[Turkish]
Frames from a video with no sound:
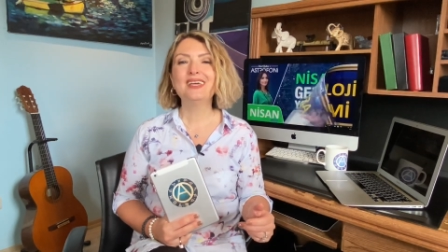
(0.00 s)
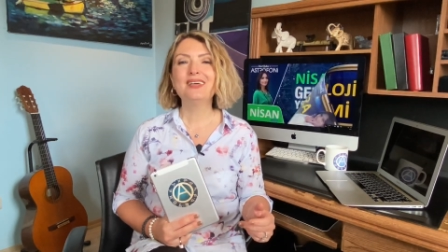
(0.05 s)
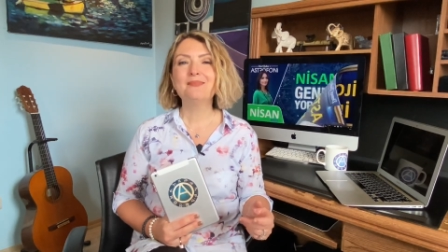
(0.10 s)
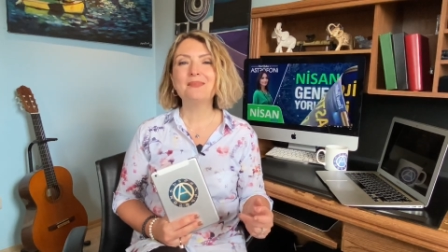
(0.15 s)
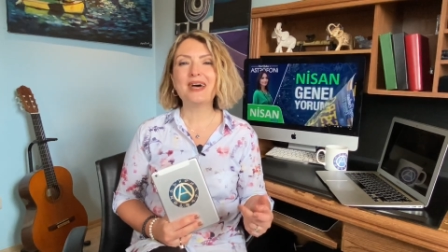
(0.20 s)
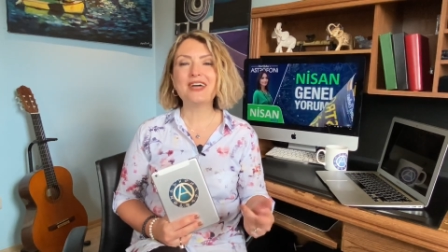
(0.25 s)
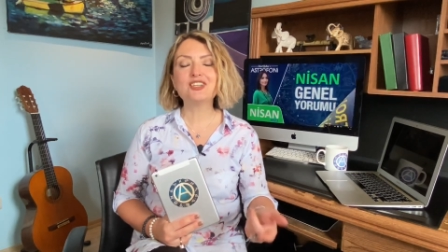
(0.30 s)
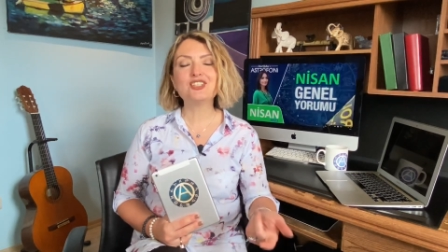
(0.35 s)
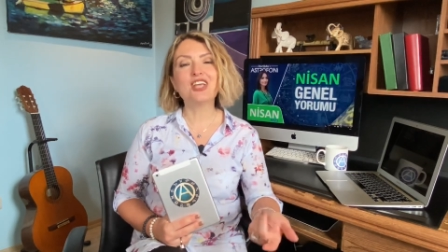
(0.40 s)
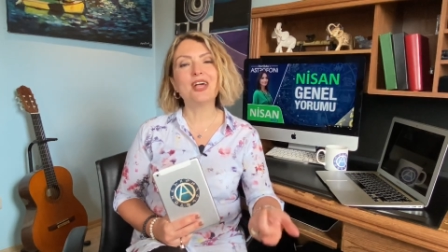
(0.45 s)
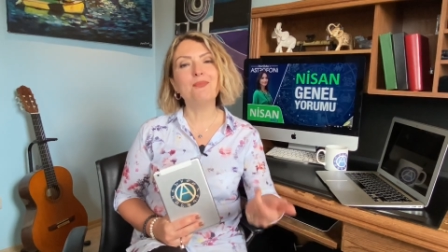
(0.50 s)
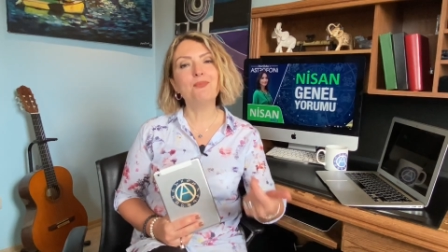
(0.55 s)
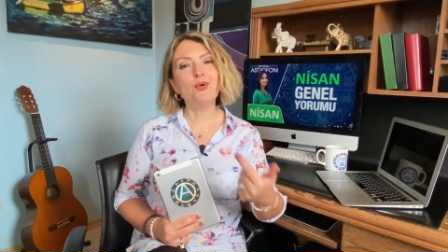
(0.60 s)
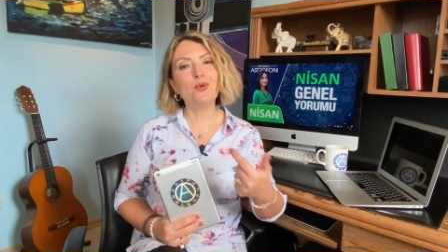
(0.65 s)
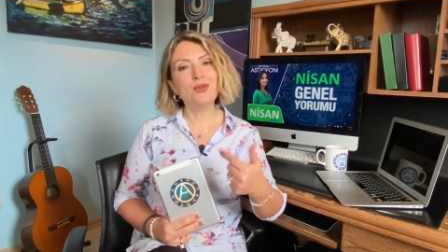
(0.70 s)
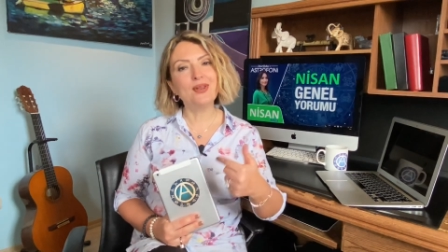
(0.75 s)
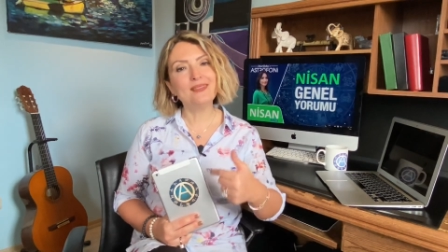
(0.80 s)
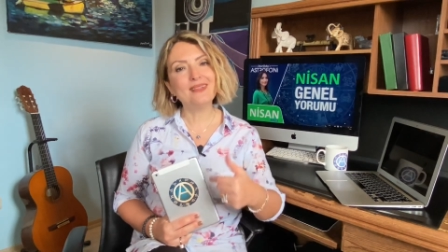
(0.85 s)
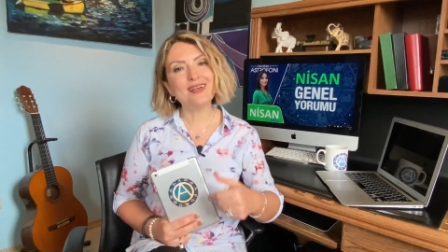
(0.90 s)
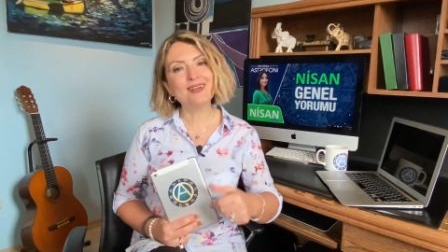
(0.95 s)
Perşembe
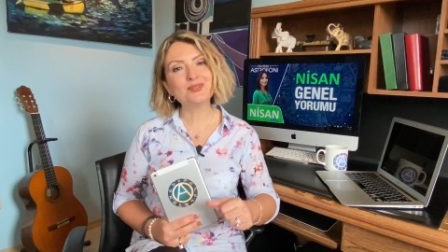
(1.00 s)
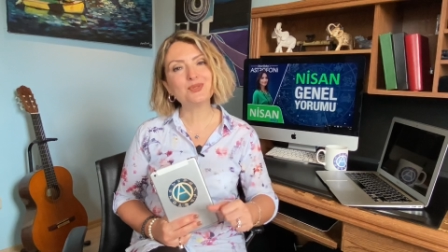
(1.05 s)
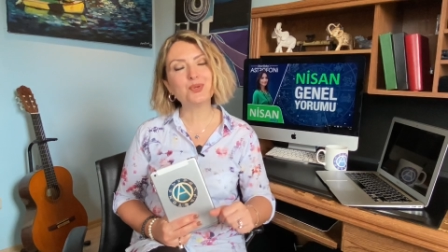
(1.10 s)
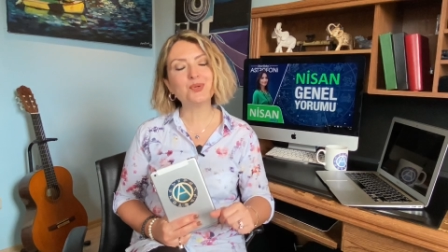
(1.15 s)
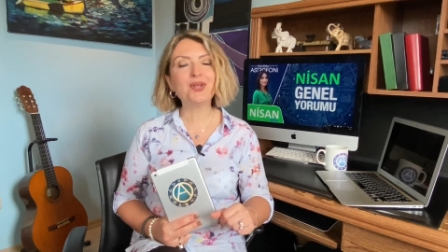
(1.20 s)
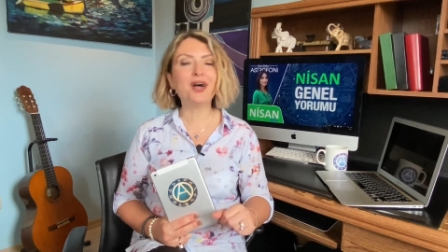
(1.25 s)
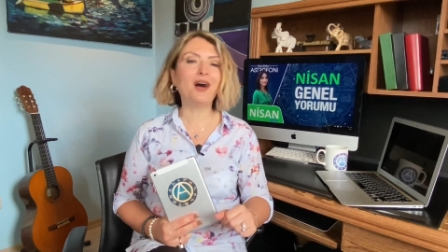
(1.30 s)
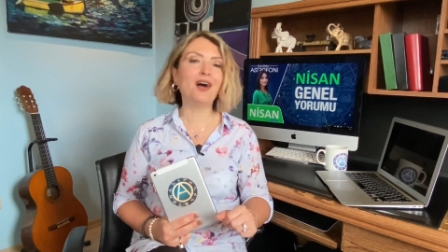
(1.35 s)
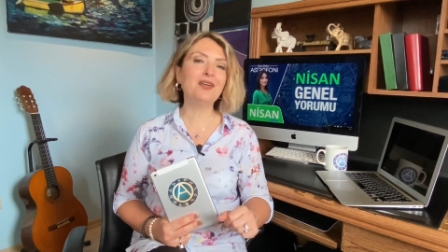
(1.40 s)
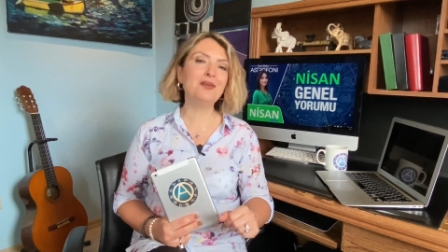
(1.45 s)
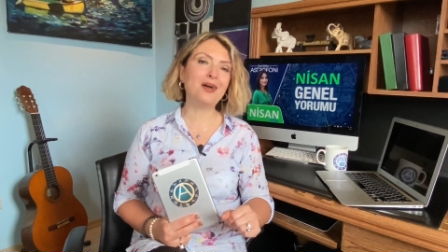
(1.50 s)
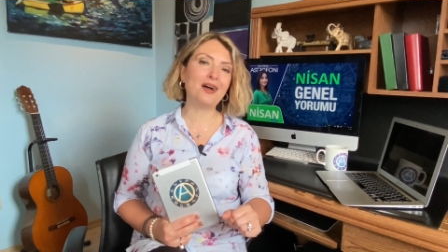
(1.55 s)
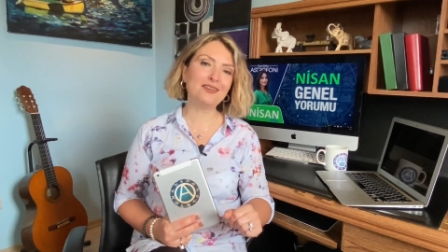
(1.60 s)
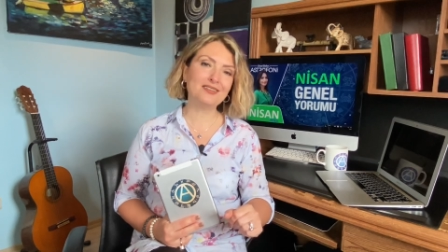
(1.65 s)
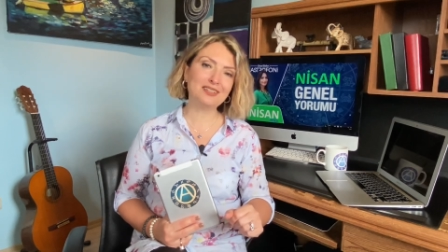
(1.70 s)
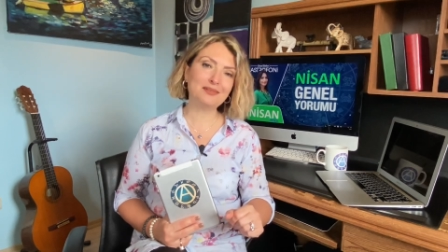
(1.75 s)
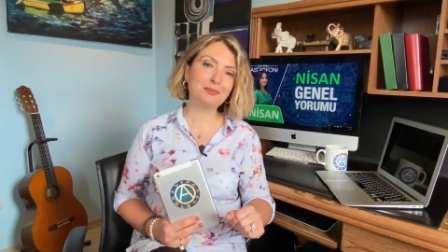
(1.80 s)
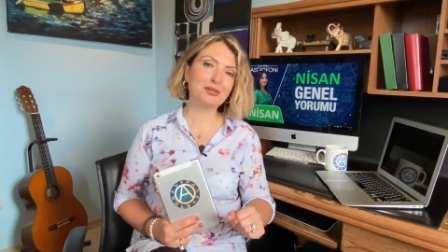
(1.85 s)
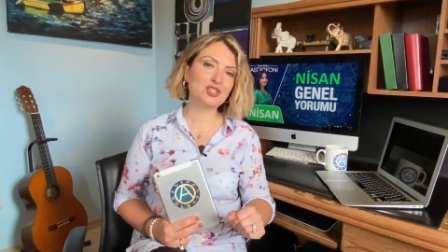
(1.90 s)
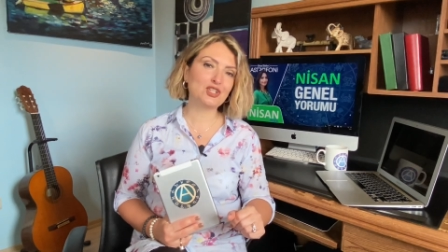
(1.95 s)
öğleden sonra ay
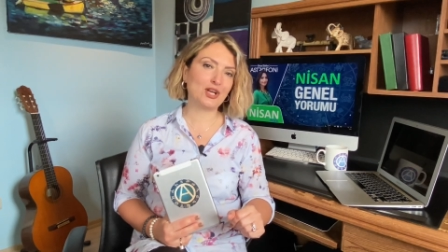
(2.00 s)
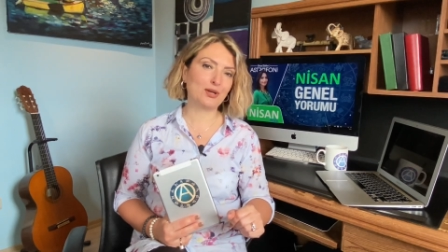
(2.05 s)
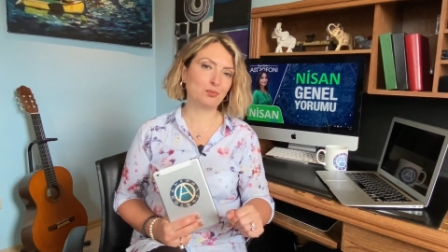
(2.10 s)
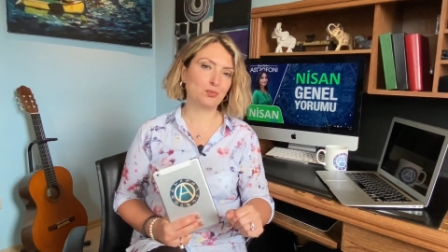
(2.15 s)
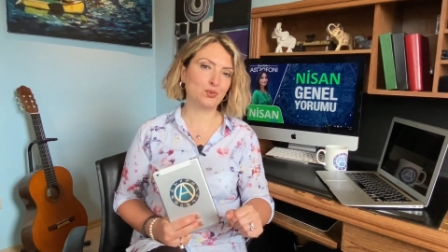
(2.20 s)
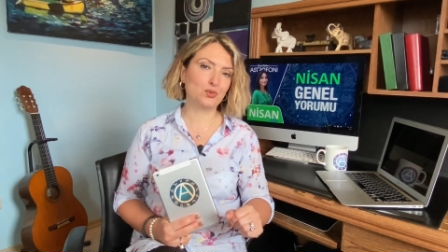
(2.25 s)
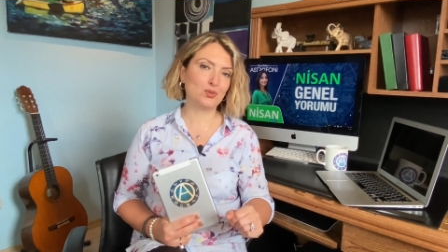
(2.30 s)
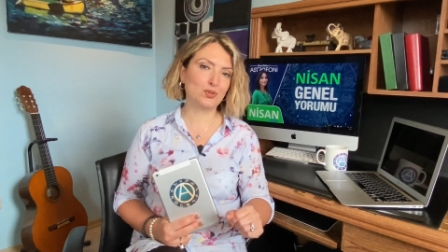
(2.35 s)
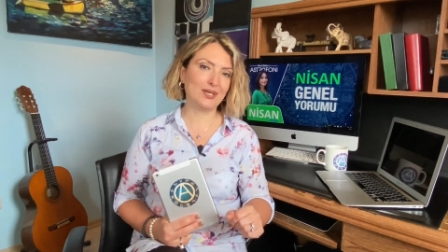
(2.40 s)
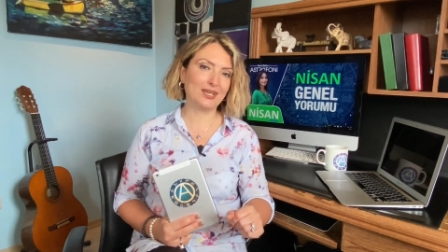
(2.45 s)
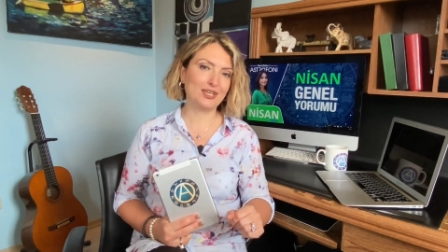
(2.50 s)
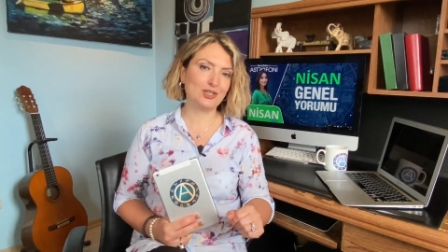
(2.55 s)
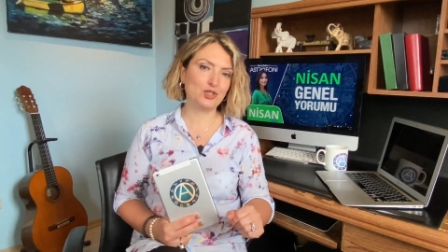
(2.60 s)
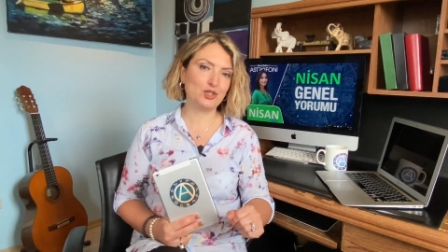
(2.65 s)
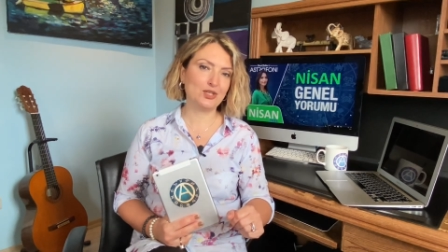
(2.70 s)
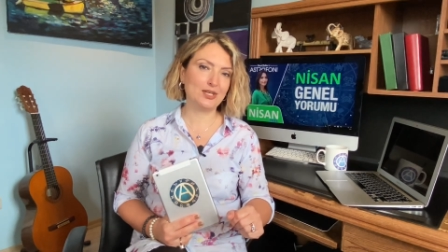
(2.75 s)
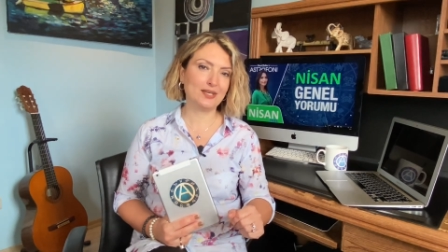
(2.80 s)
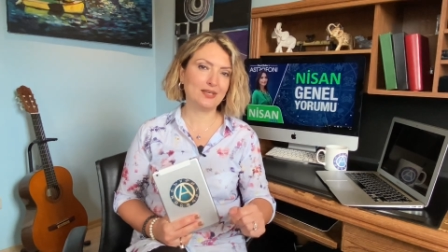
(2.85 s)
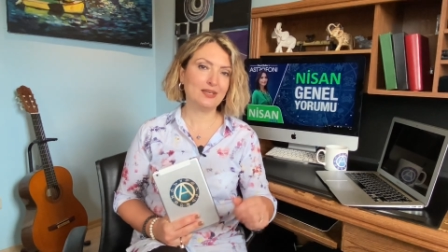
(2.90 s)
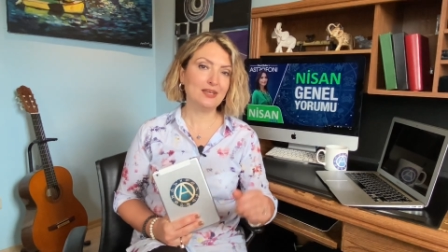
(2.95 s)
artık Başak Burcu'na
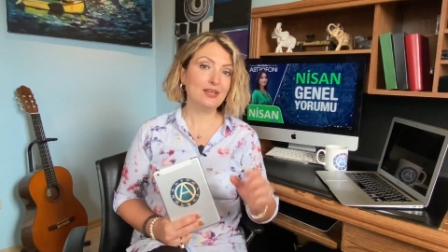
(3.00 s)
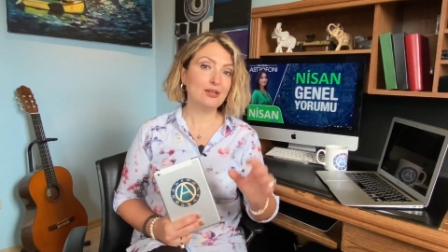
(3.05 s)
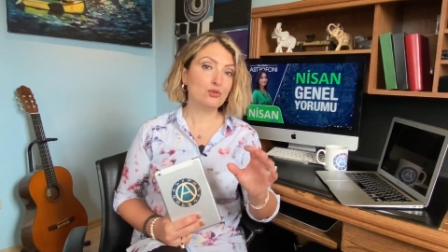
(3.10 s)
geçecek.